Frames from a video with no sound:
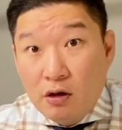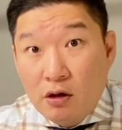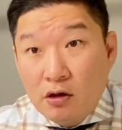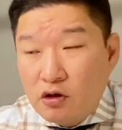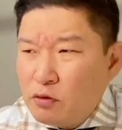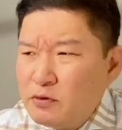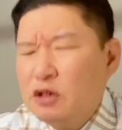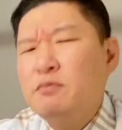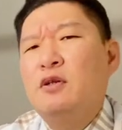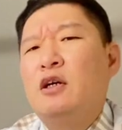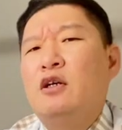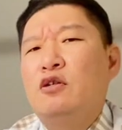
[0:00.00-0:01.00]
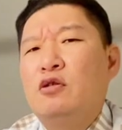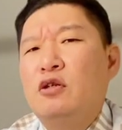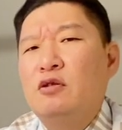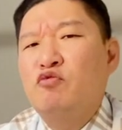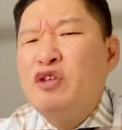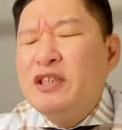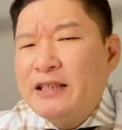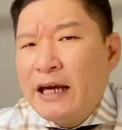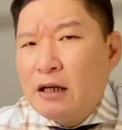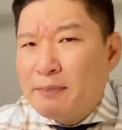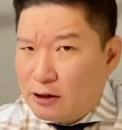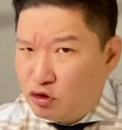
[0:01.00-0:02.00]
그럼 지금
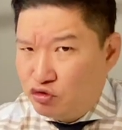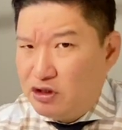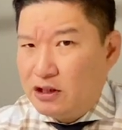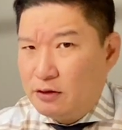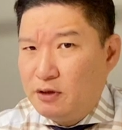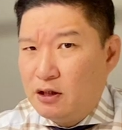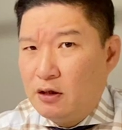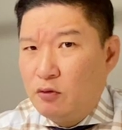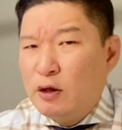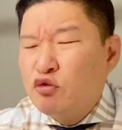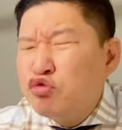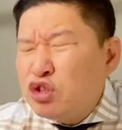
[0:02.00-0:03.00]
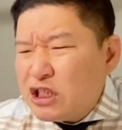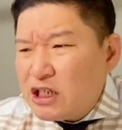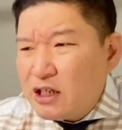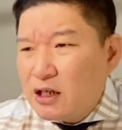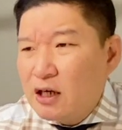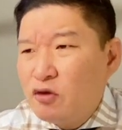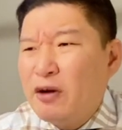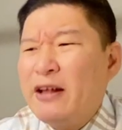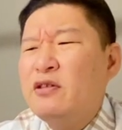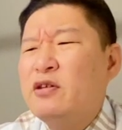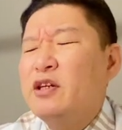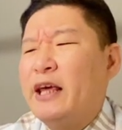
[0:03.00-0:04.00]
리세일이 맞을 수도 있습니다. 왜 굳이
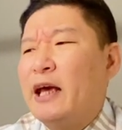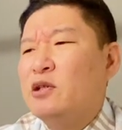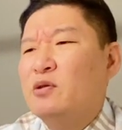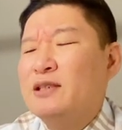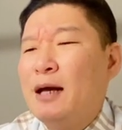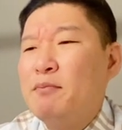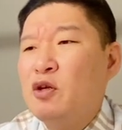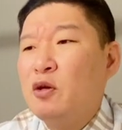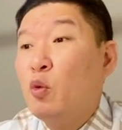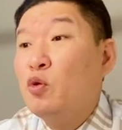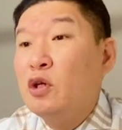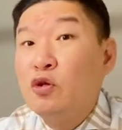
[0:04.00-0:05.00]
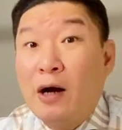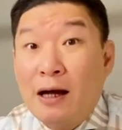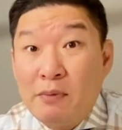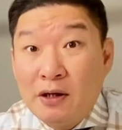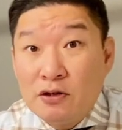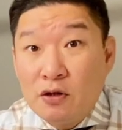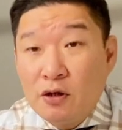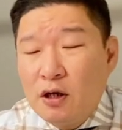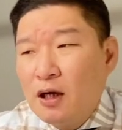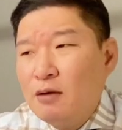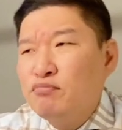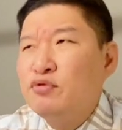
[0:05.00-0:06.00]
렌트를 계속 3년, 5년 더 하면서
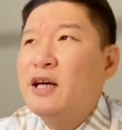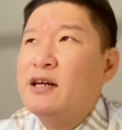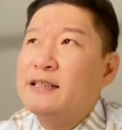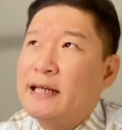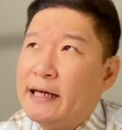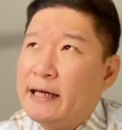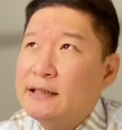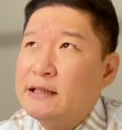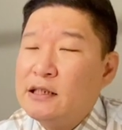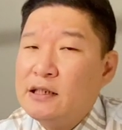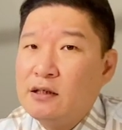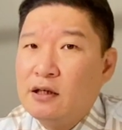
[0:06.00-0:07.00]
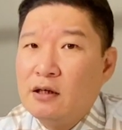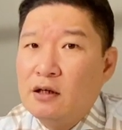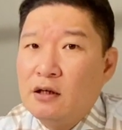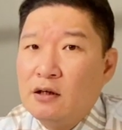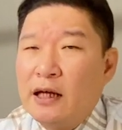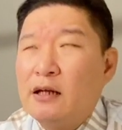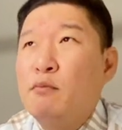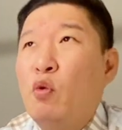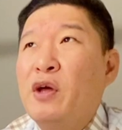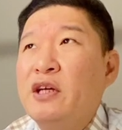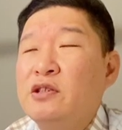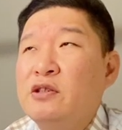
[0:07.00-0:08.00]
분양을 사야지 나는
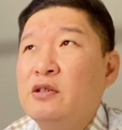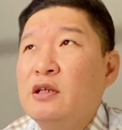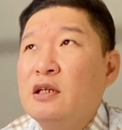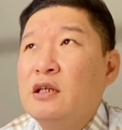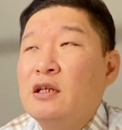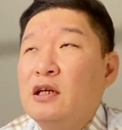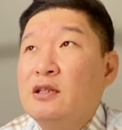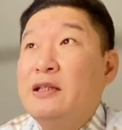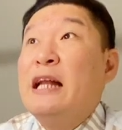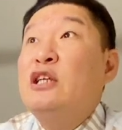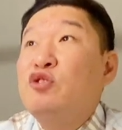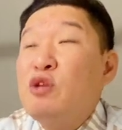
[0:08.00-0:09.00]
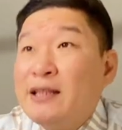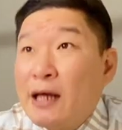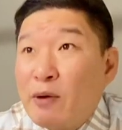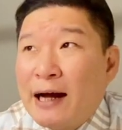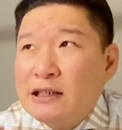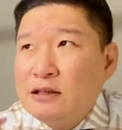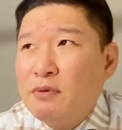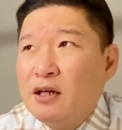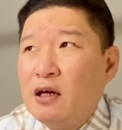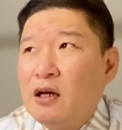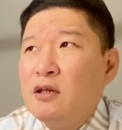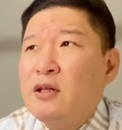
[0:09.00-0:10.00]
모기지를 낼 수 있다고 하지만
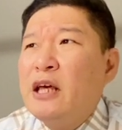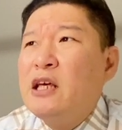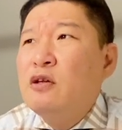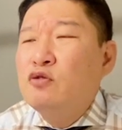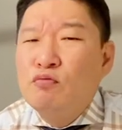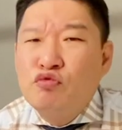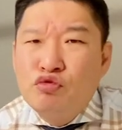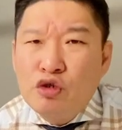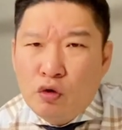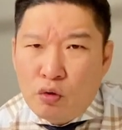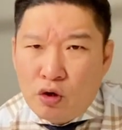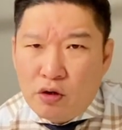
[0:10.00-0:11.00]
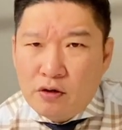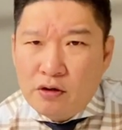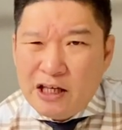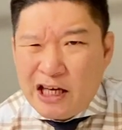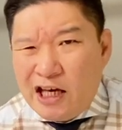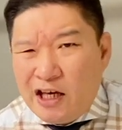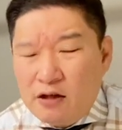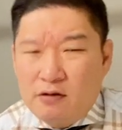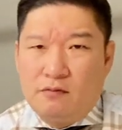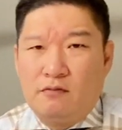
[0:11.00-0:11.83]
내기는 좀 두려워. 네,